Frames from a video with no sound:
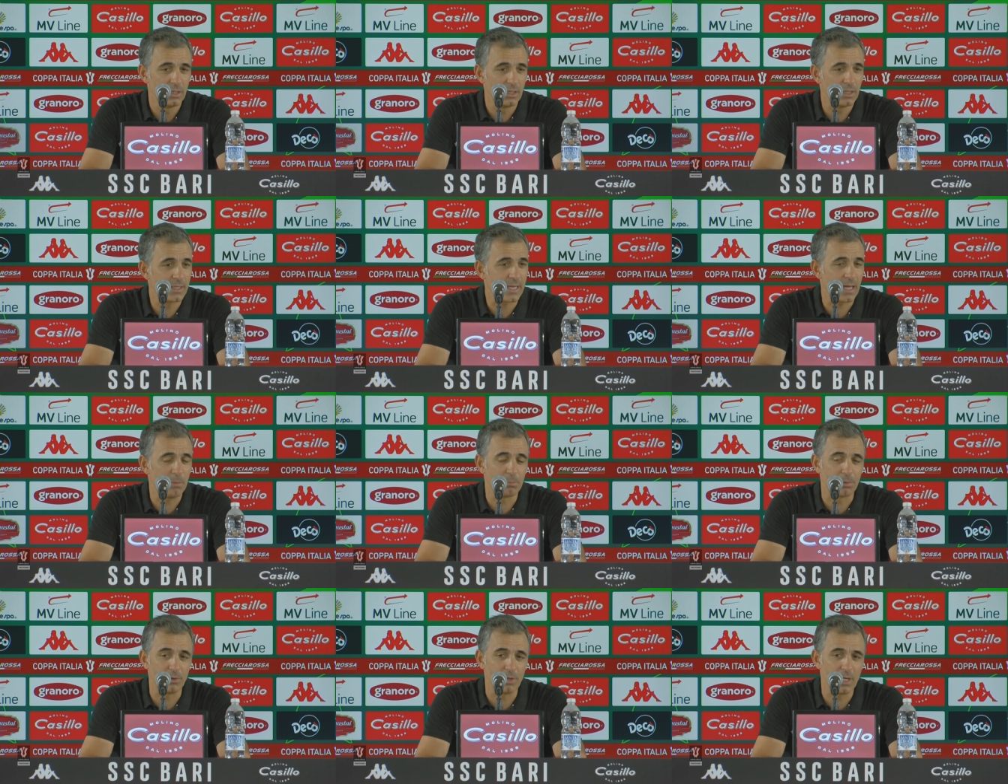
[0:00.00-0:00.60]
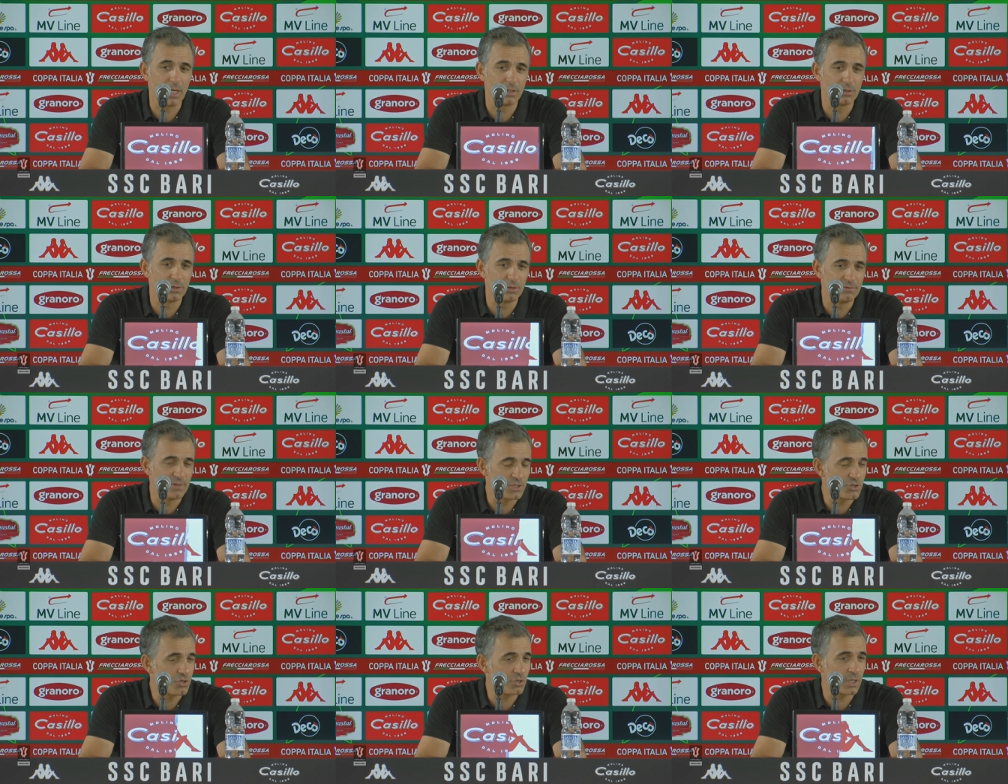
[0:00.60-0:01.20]
il campionato
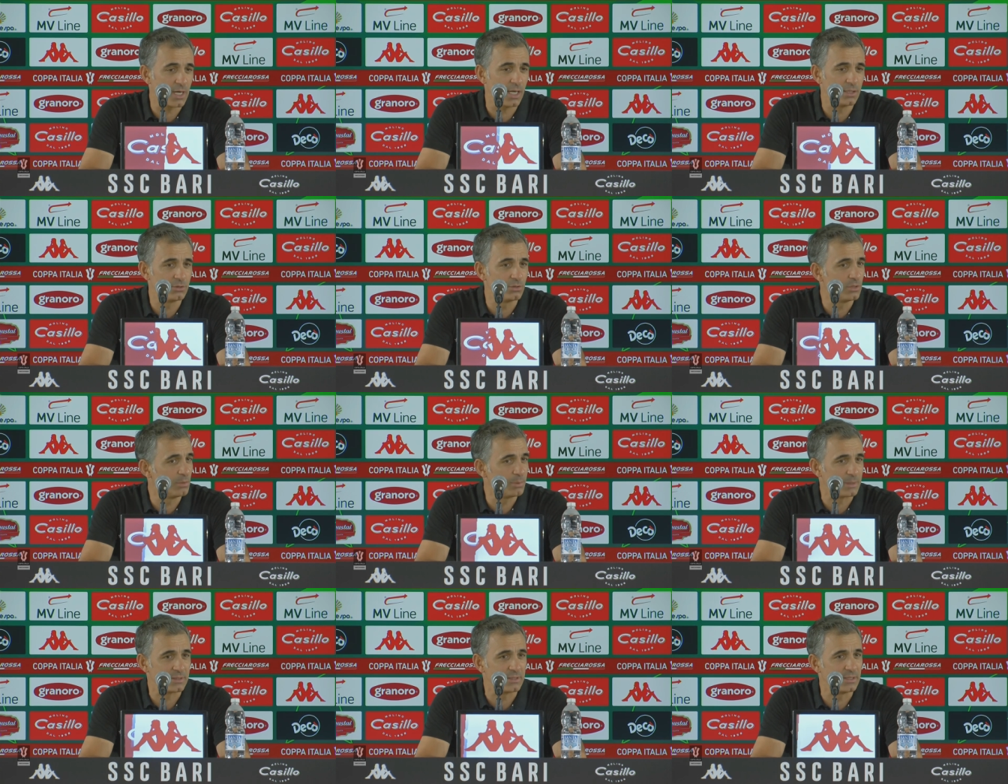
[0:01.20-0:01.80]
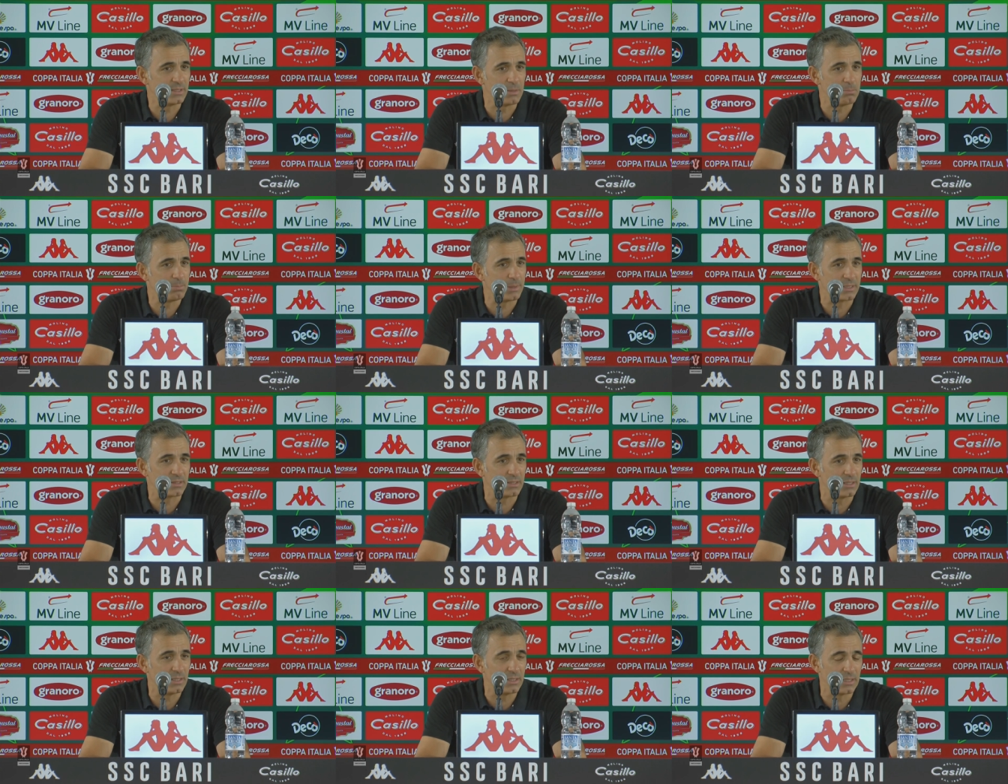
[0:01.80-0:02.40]
va giocato di partita in
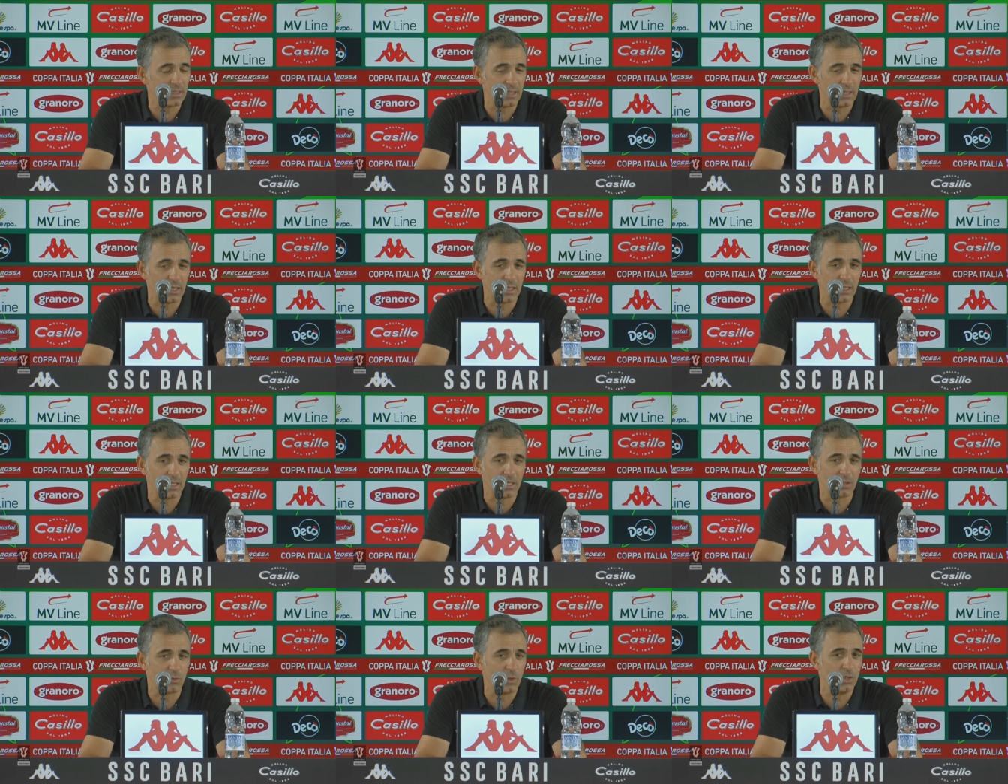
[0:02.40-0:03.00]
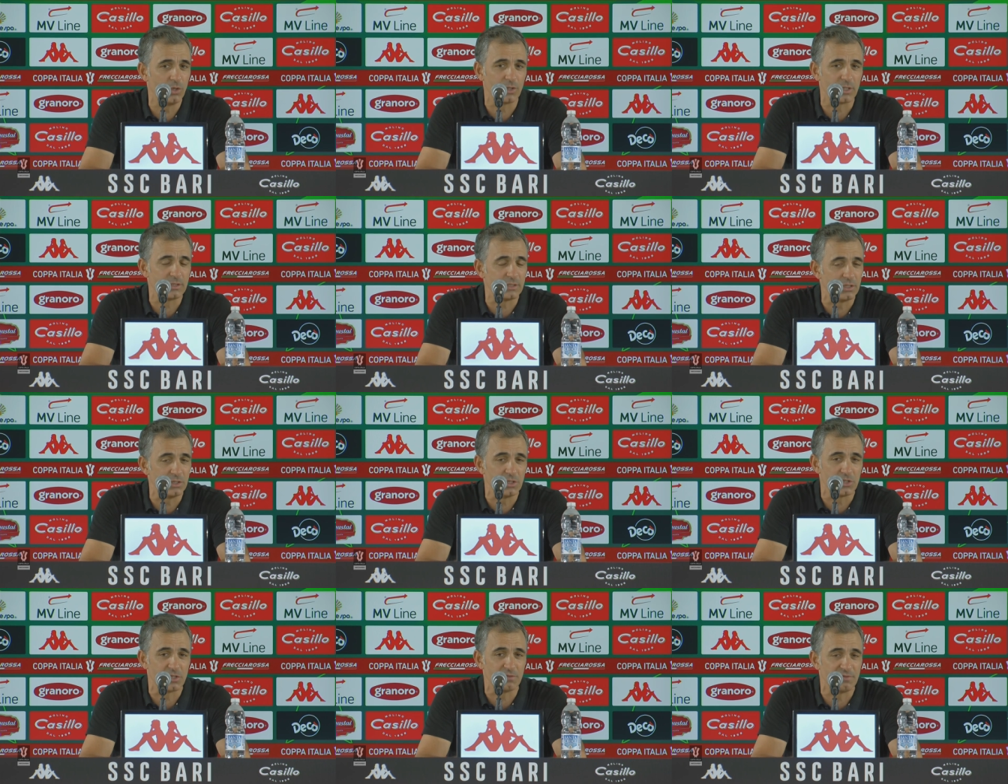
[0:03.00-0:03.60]
partita e quello che
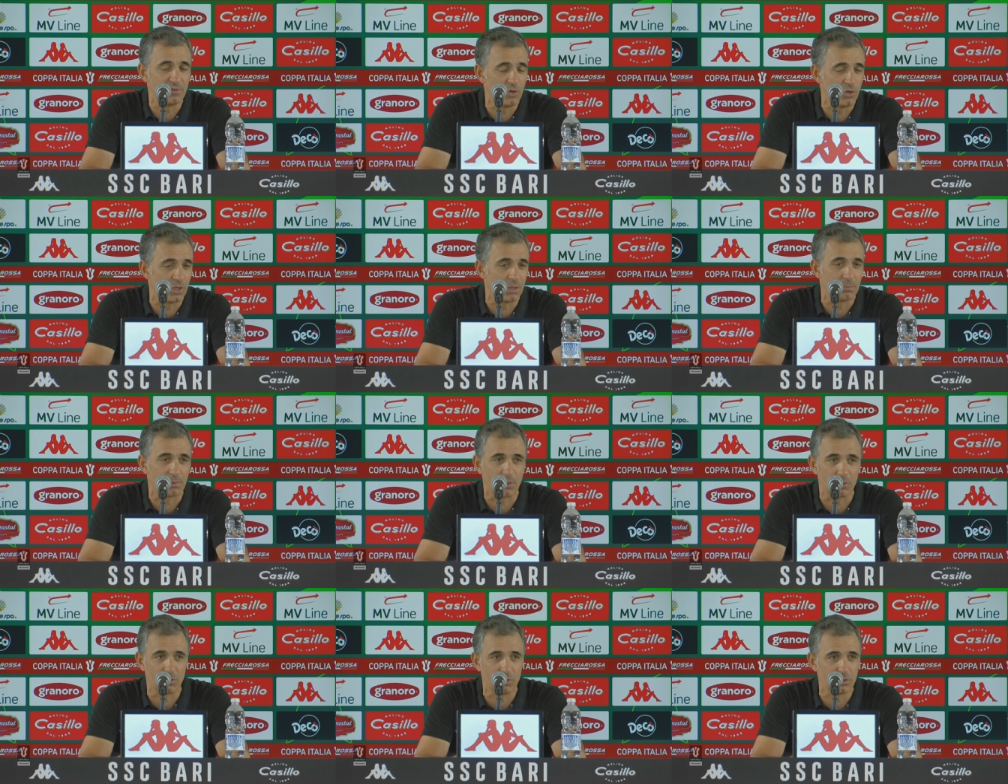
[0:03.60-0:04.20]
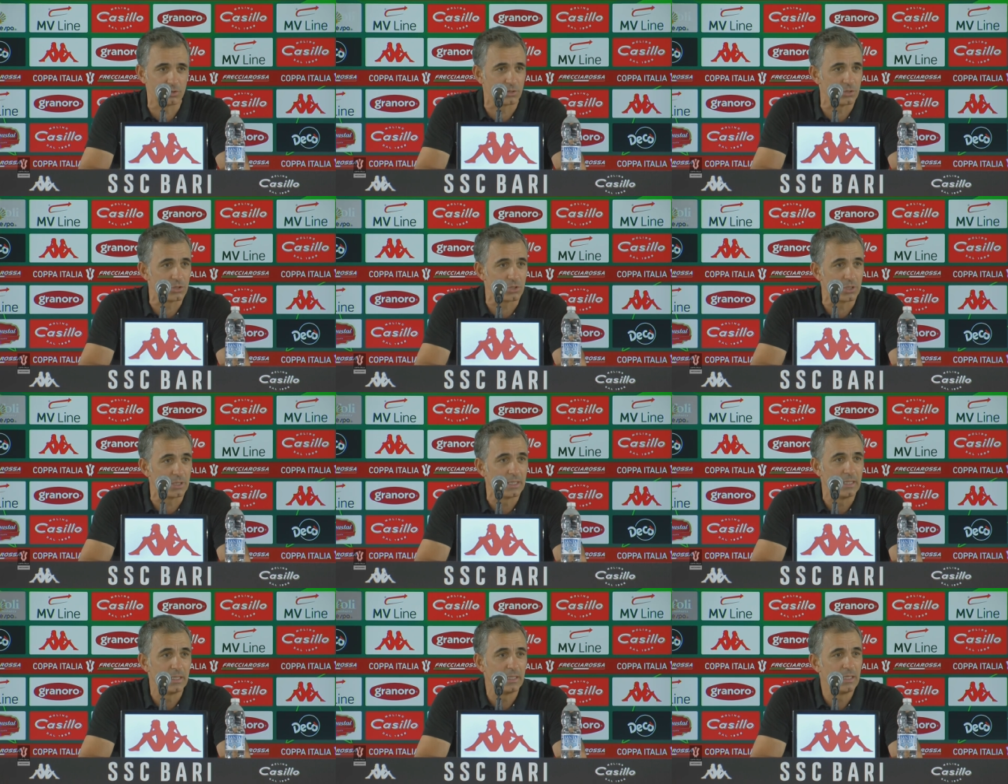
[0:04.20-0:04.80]
si dice fuori, i
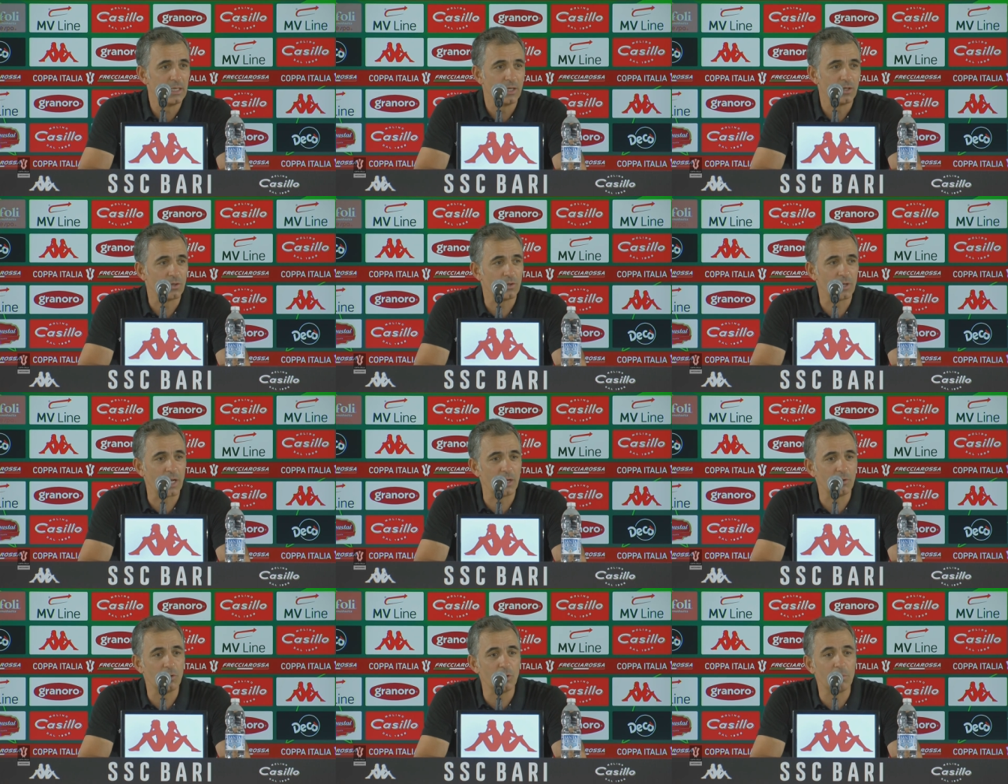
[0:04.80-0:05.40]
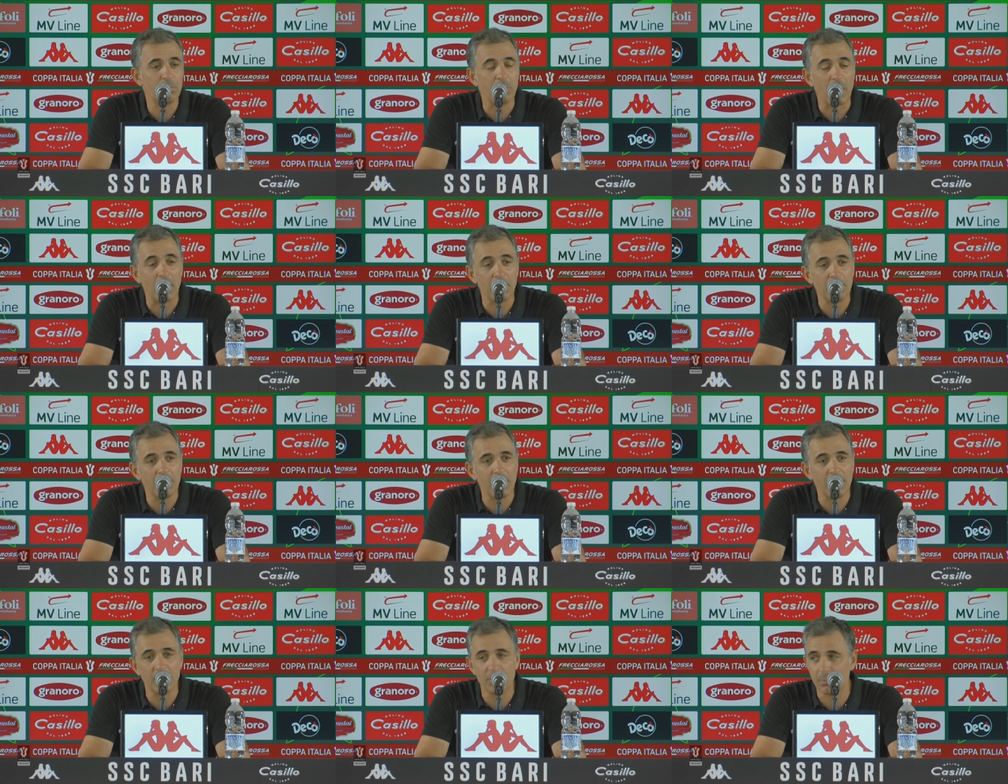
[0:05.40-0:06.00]
pronostici, non hanno
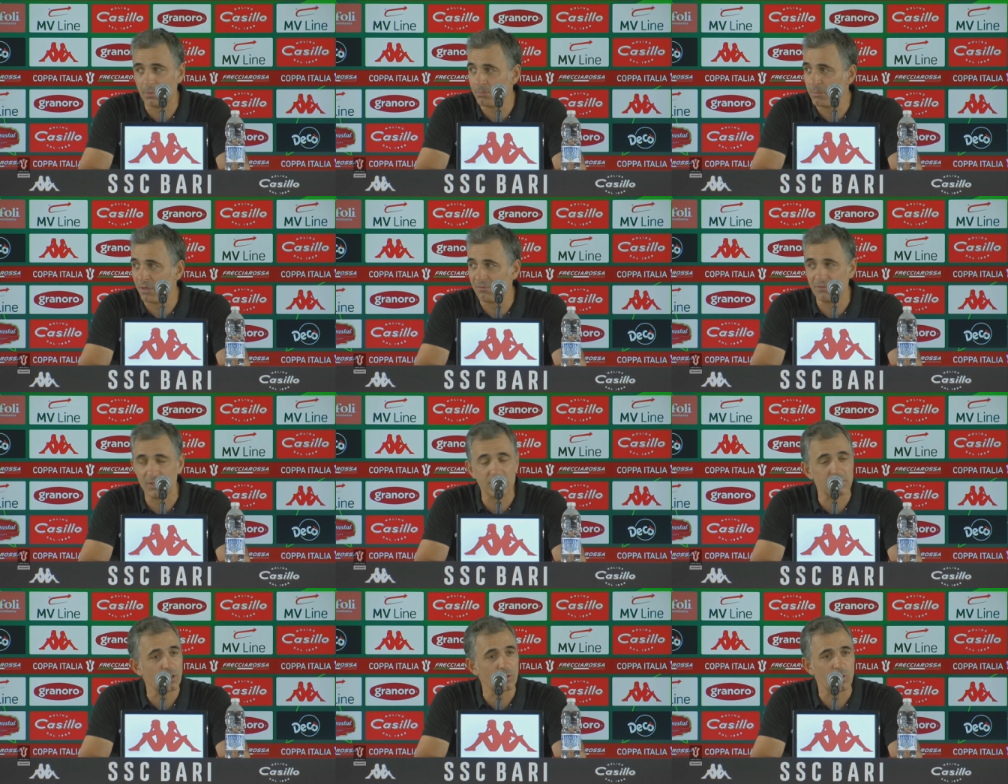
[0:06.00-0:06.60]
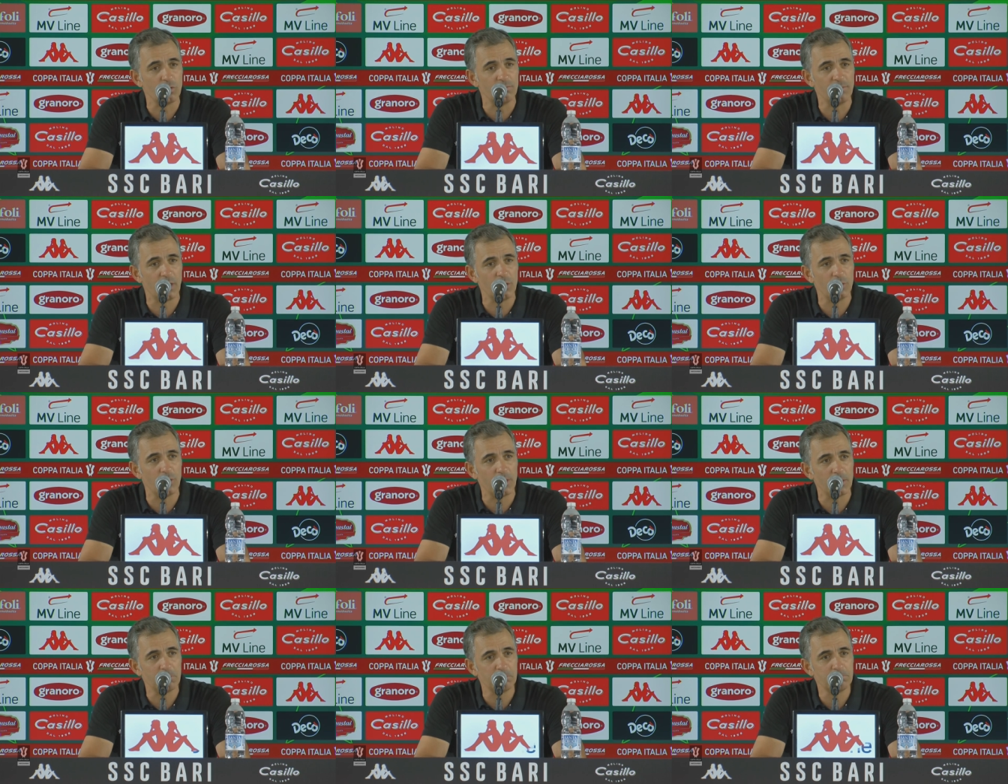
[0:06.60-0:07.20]
almeno, a mio avviso, alcun
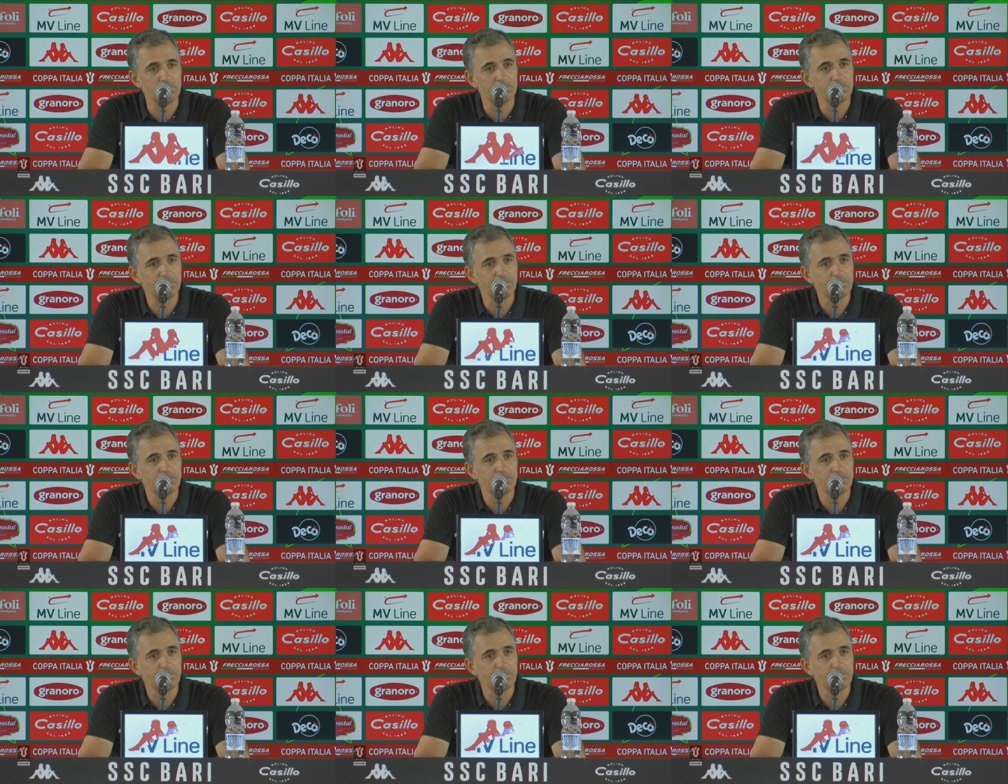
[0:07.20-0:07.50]
valore.